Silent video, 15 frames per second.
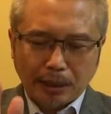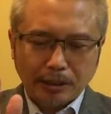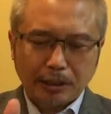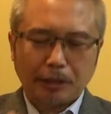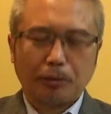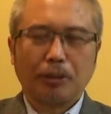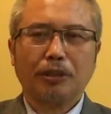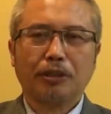
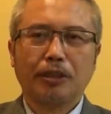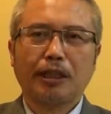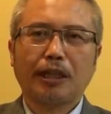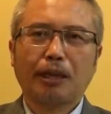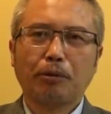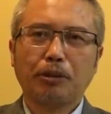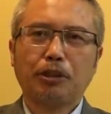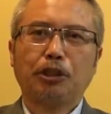这段时间
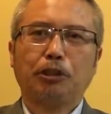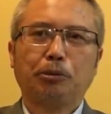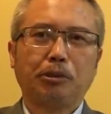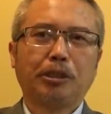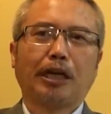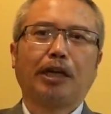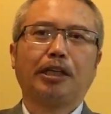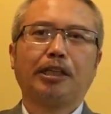他会继续
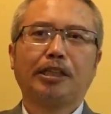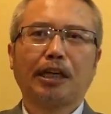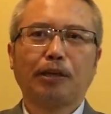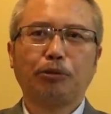强硬下